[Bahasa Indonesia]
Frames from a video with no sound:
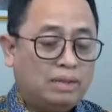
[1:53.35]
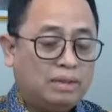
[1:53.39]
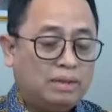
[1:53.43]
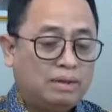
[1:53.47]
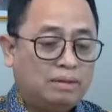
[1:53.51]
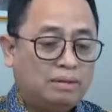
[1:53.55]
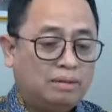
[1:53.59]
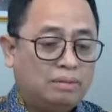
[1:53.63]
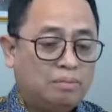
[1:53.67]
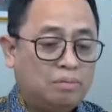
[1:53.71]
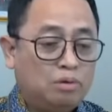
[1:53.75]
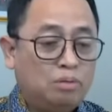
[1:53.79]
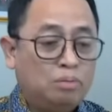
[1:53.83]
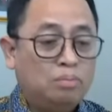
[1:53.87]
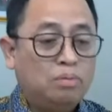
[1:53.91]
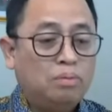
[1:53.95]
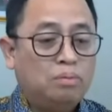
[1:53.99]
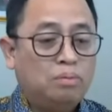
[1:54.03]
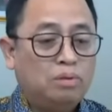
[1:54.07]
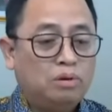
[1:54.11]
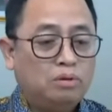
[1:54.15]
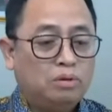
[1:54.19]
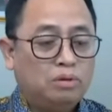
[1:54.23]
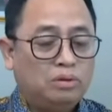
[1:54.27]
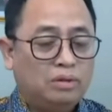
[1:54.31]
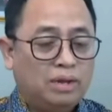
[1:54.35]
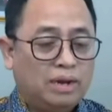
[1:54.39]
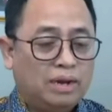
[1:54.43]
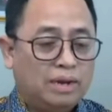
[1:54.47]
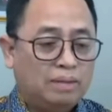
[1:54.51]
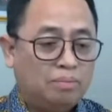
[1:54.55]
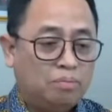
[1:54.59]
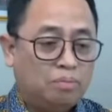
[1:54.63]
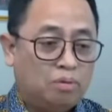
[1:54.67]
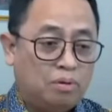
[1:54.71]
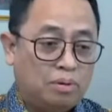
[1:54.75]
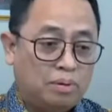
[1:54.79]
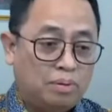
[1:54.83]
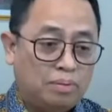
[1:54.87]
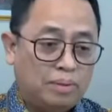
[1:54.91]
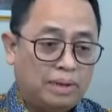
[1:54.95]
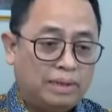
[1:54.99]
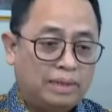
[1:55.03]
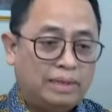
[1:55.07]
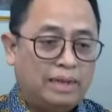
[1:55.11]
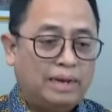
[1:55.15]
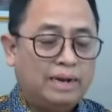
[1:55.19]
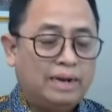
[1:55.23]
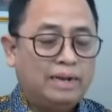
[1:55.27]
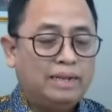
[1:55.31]
tersebut memenuhi syarat formil
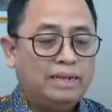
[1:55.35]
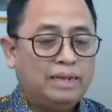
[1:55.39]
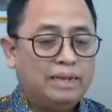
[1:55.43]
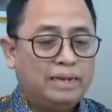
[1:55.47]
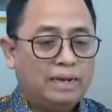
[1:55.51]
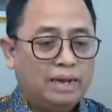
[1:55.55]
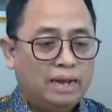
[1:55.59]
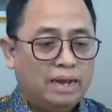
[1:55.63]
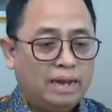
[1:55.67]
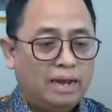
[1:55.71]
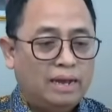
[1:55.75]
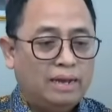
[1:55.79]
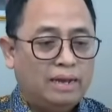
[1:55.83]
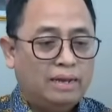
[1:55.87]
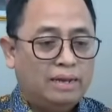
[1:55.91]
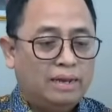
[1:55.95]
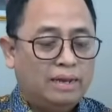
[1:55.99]
material tidak.